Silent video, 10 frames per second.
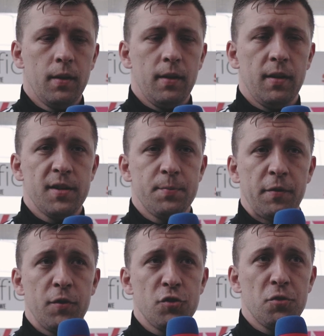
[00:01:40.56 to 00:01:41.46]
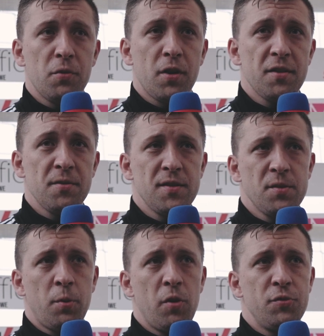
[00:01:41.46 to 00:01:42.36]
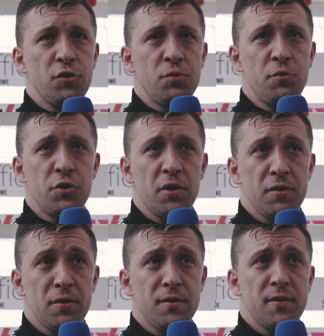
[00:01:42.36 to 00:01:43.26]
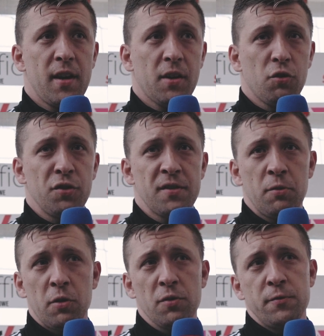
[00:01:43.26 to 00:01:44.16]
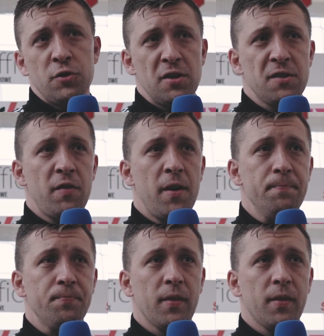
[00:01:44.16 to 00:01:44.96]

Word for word: E, z pewnością razem z zespołem cieszymy się z tak okazałego zwycięstwa.